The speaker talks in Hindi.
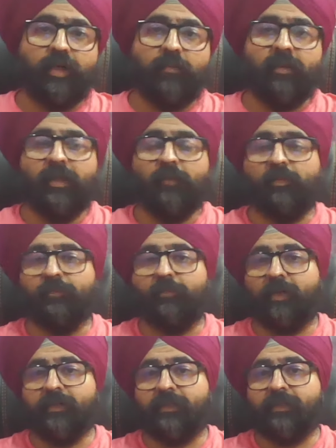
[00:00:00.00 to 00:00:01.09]
करीबन करीबन
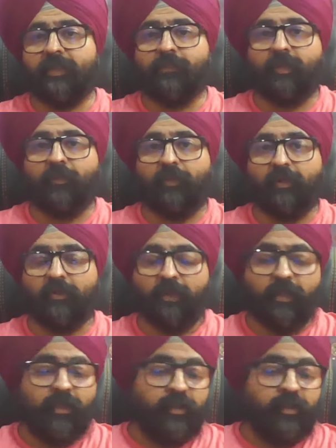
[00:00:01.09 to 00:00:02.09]
पाँच साल छः महीने बाद